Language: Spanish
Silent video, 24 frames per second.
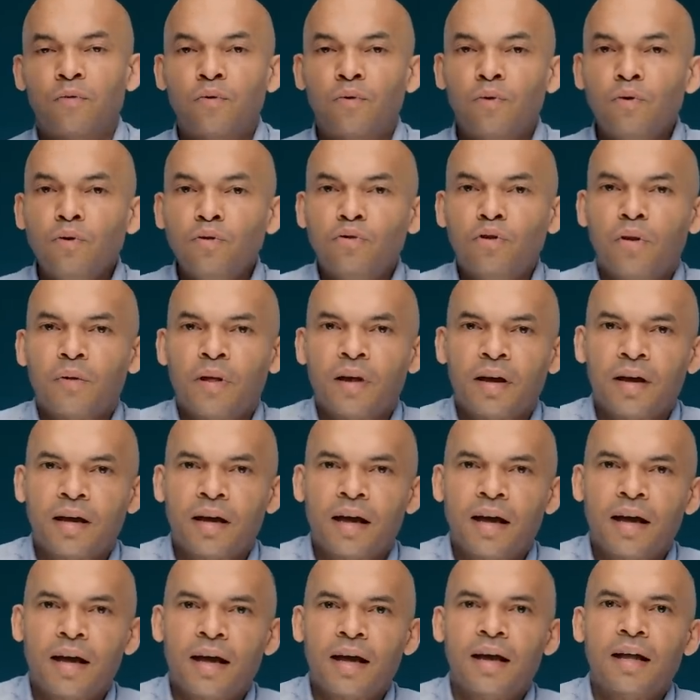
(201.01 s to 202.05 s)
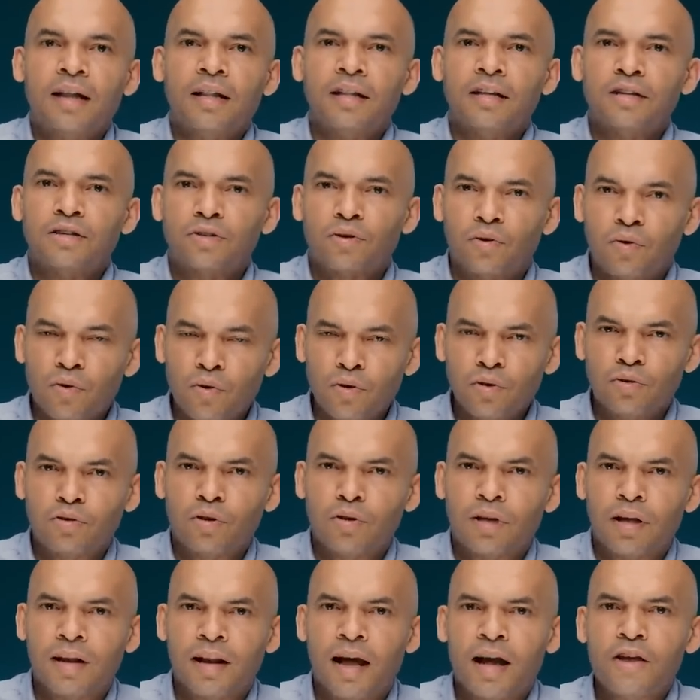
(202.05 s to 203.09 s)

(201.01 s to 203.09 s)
fruto de que el discurso del